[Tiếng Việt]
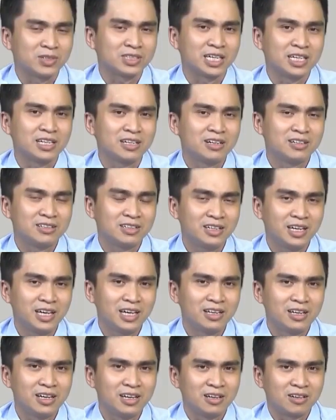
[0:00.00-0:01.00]
mình nghỉ ngơi nó
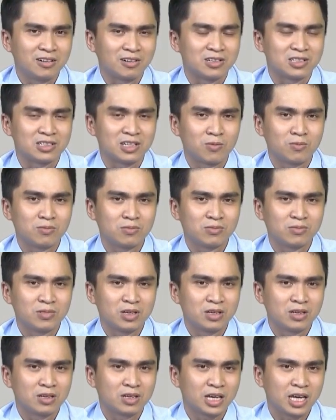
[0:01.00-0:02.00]
hết rồi xong
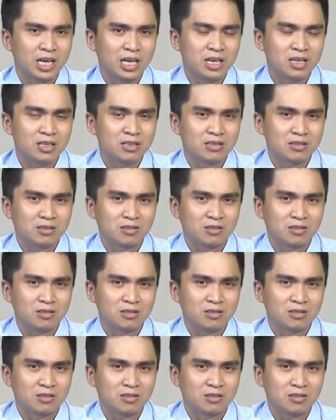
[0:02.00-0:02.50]
cái